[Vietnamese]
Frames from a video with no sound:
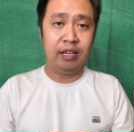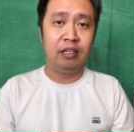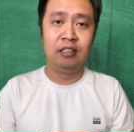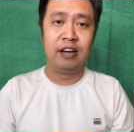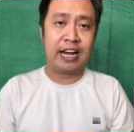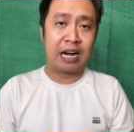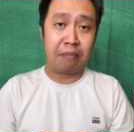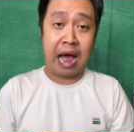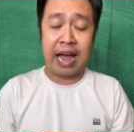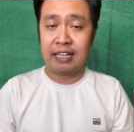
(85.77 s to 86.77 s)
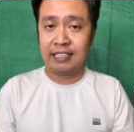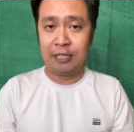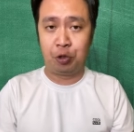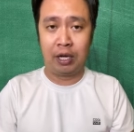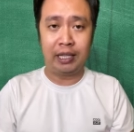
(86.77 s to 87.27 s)
Người đàn bà trên
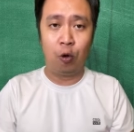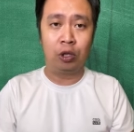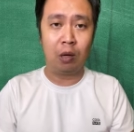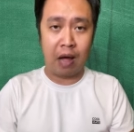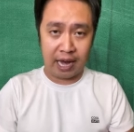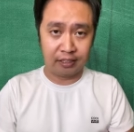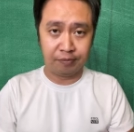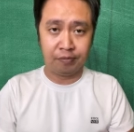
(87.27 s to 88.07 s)
chuyến tàu tốc hành,